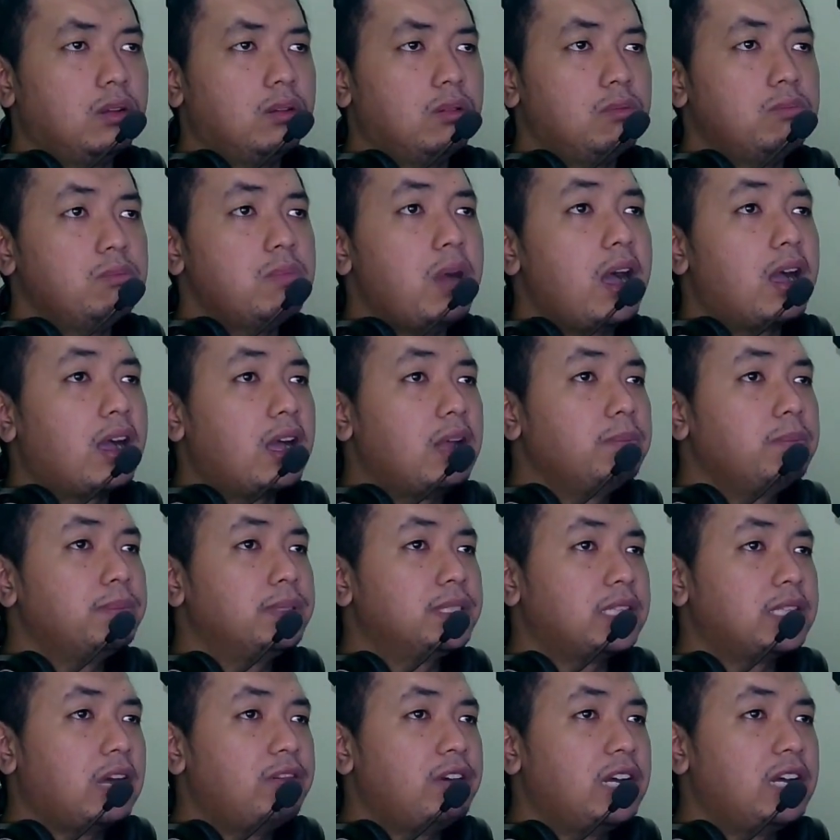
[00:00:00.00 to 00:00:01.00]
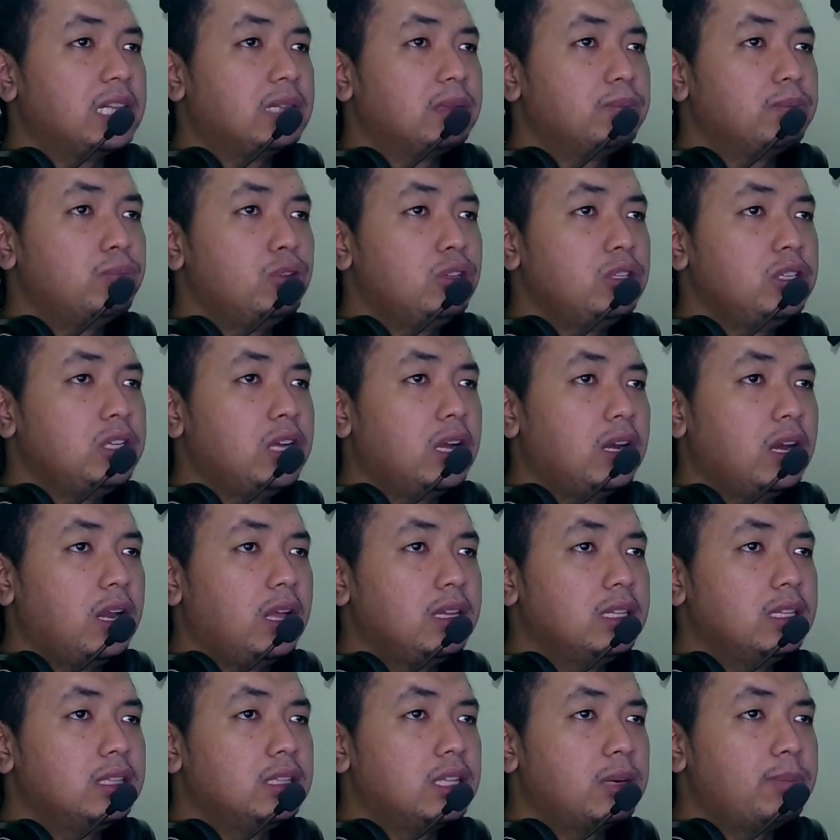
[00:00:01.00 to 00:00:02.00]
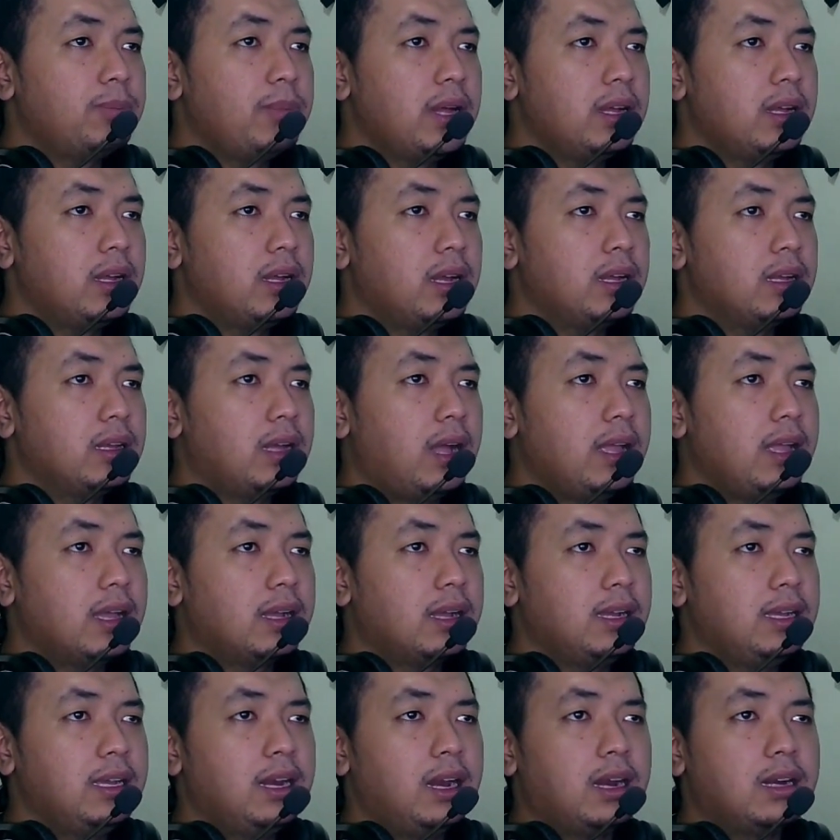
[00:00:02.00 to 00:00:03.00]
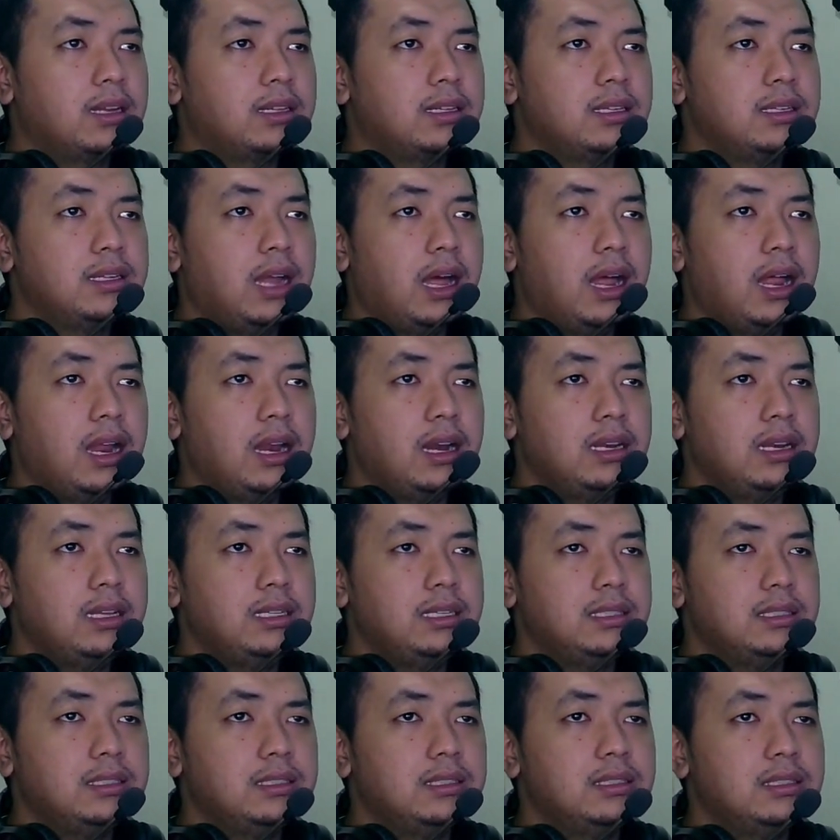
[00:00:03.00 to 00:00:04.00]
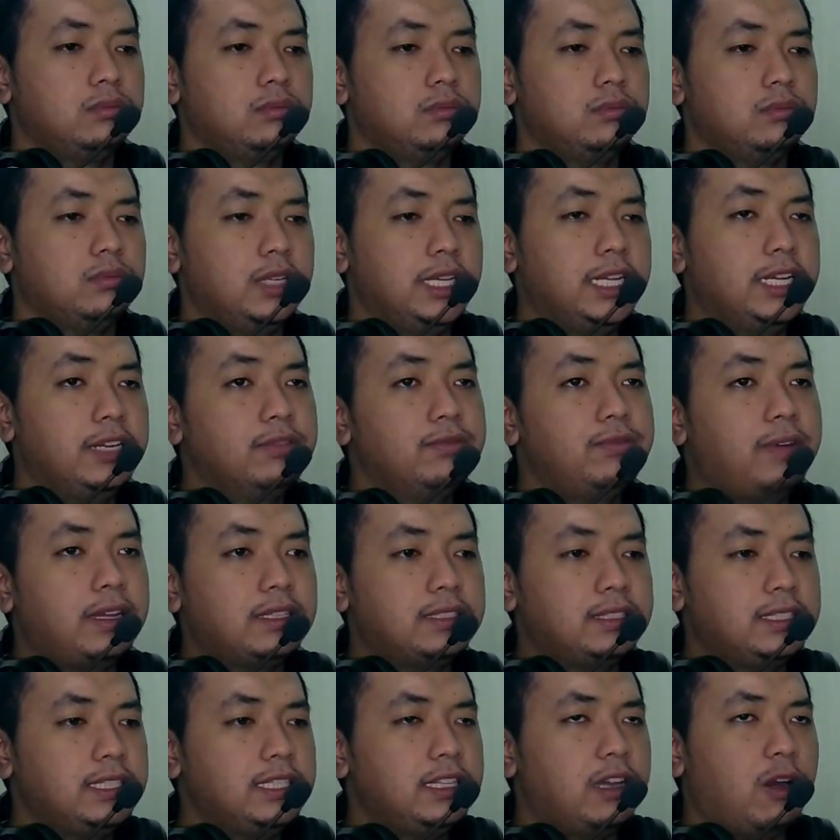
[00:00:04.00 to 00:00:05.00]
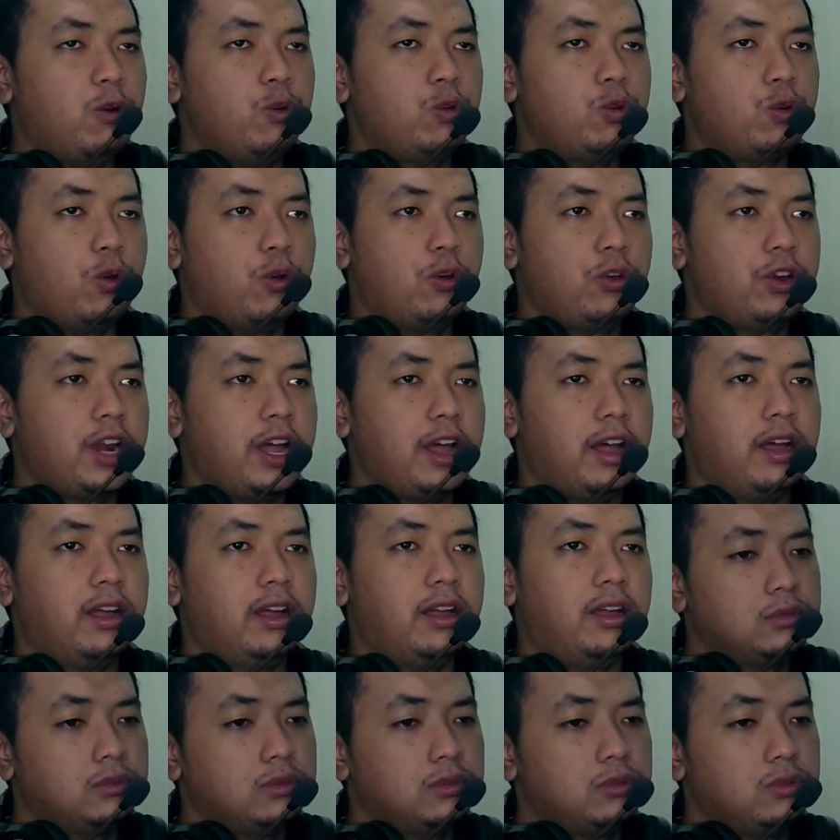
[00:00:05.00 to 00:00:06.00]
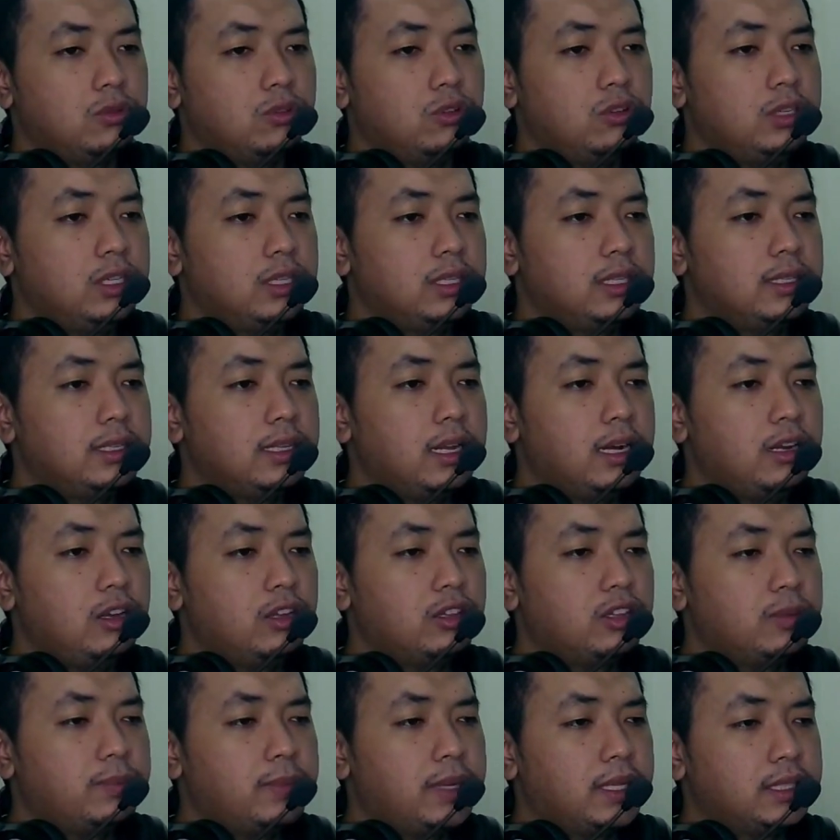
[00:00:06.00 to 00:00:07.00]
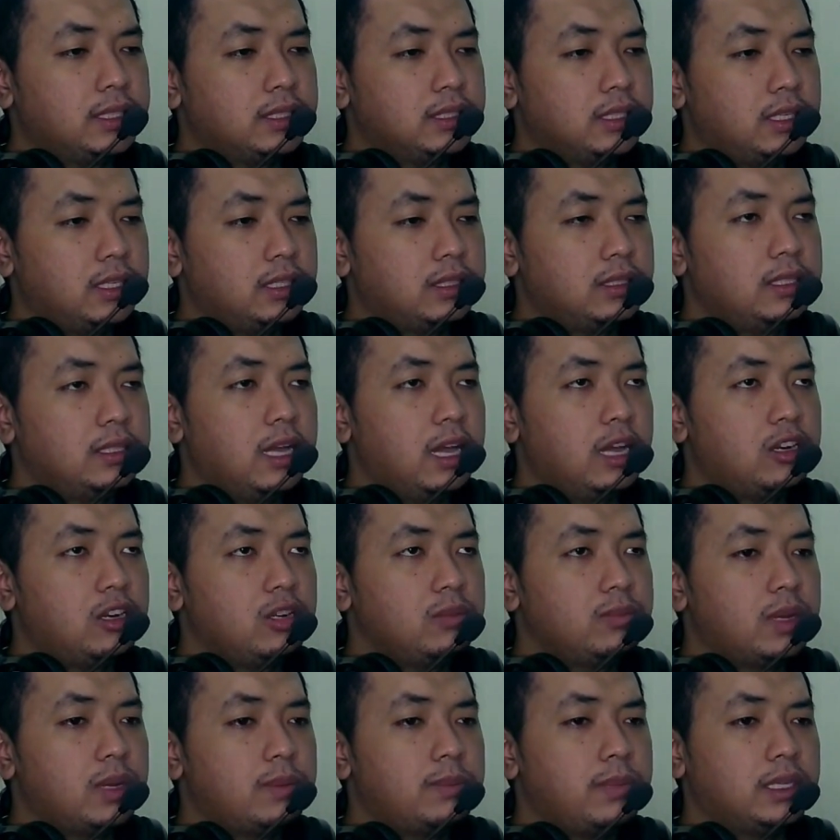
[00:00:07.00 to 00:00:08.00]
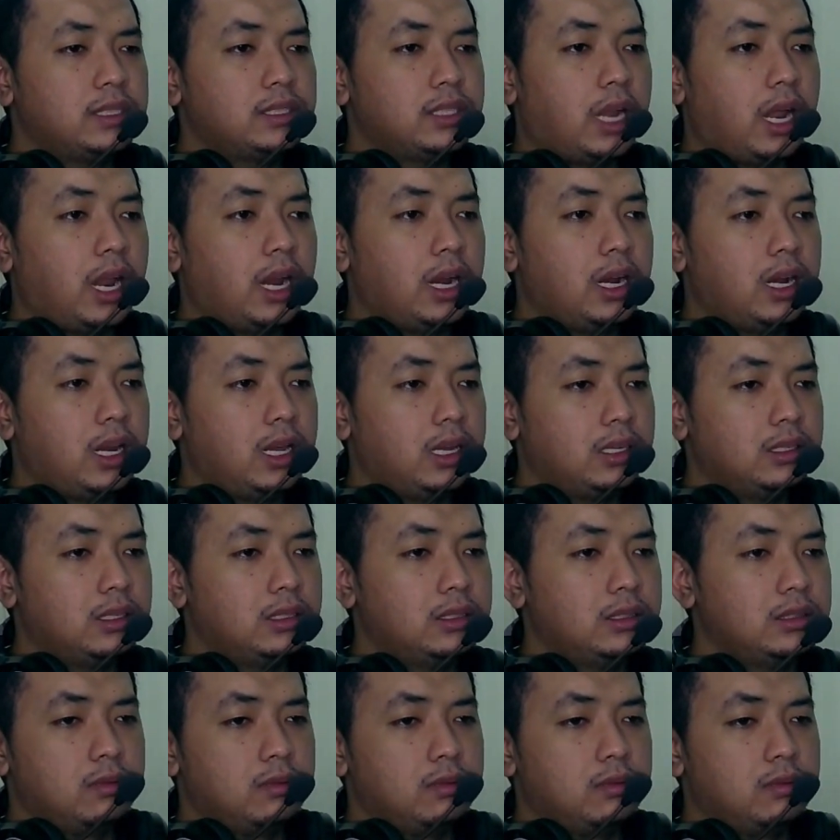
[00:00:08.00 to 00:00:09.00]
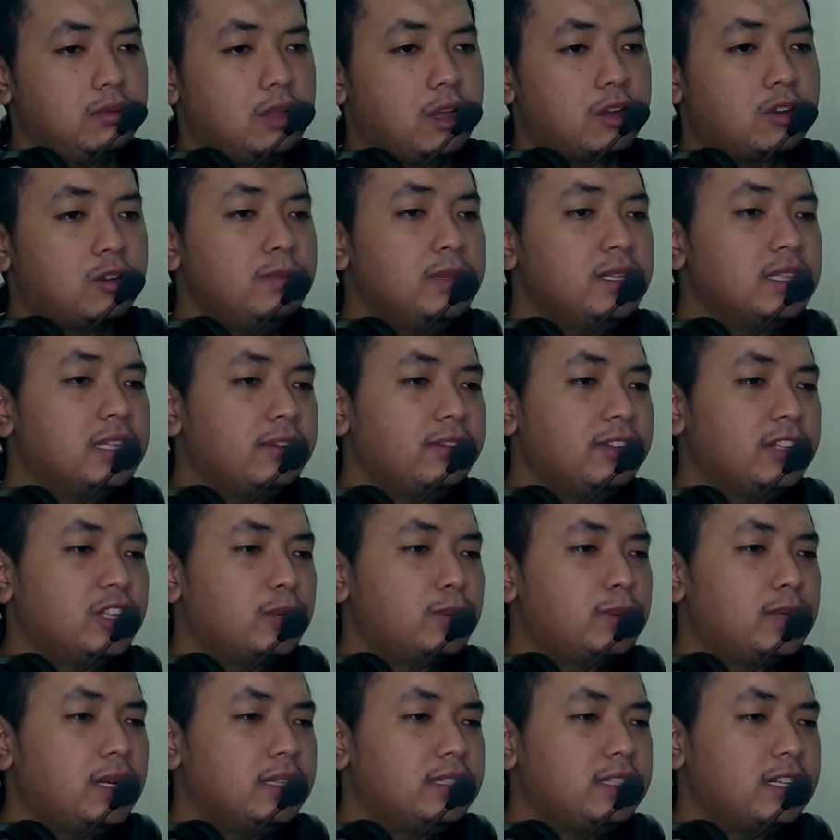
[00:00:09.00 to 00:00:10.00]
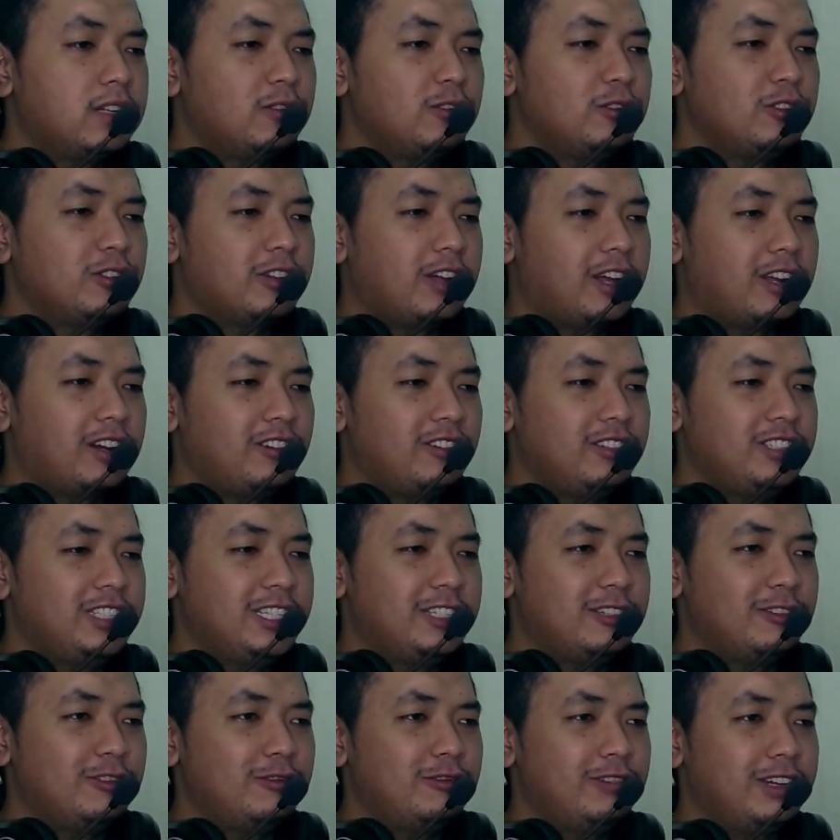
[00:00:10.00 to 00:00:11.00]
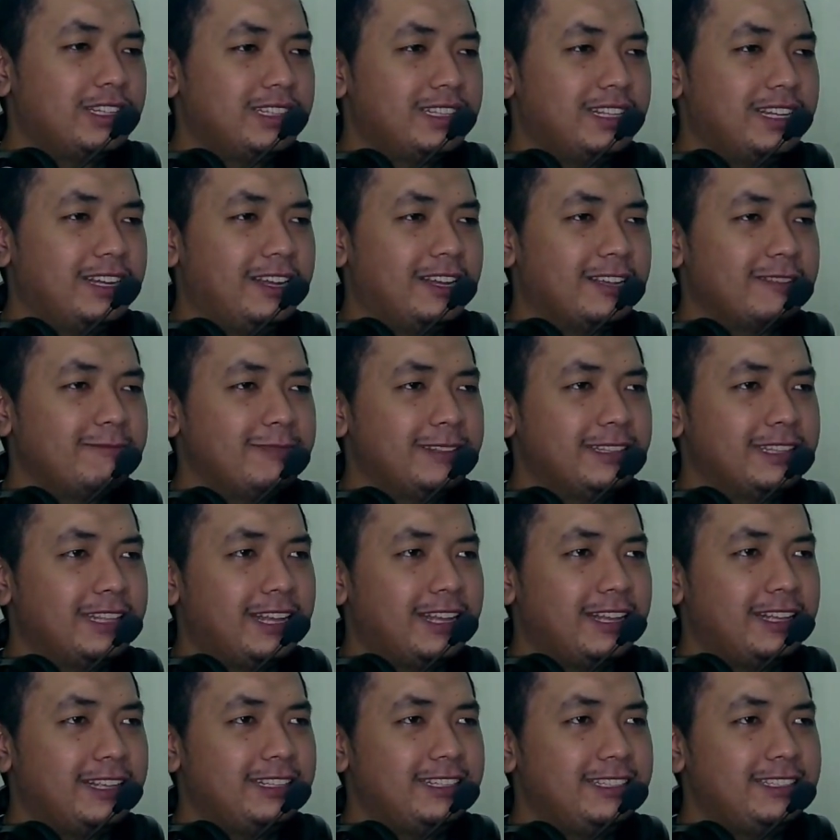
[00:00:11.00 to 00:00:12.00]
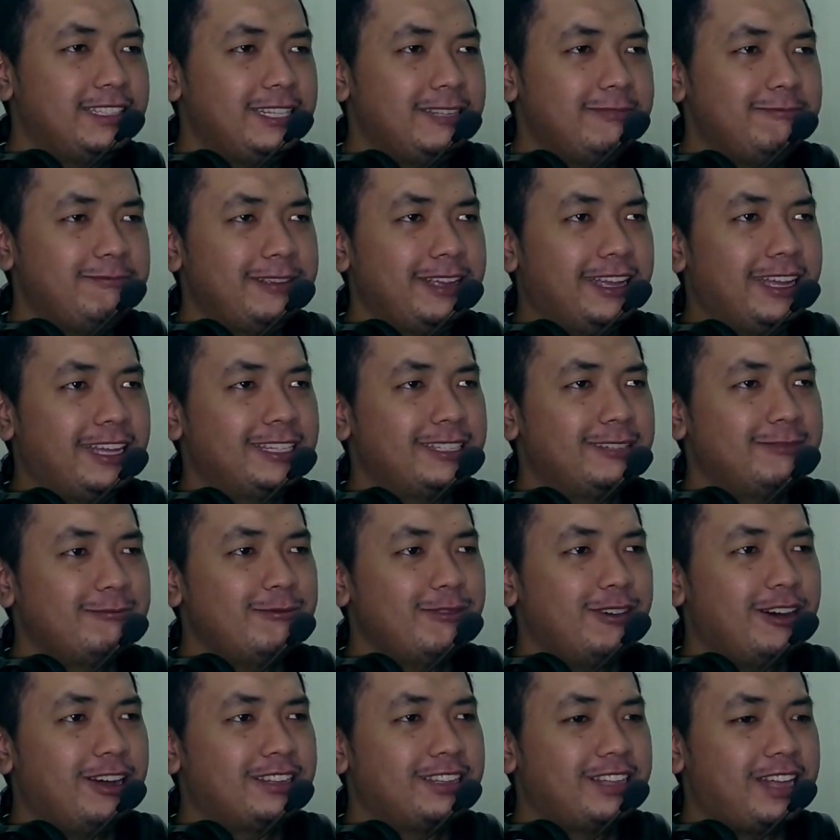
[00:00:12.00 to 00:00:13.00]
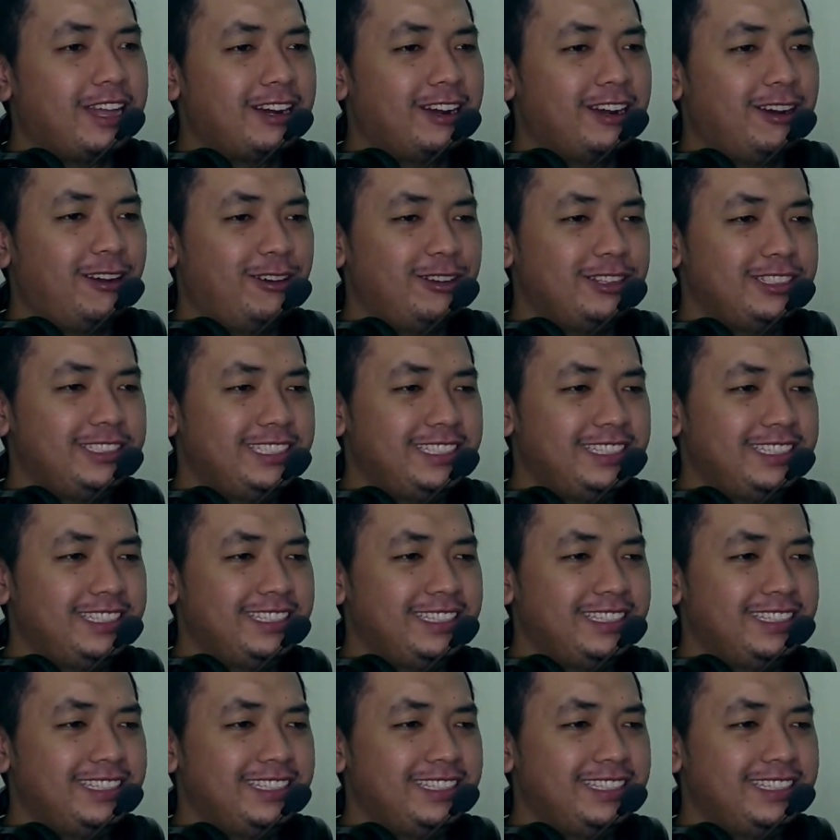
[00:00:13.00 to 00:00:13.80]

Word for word: Bahkan pesawat pun yang lagi terbang kayak kehilangan kendali Invasi Aurora. Unit kendali otomatis Earth Garden bermasalah. Aku minta fitur pengacak untuk ku What the heck? Minta GPS buat arloji.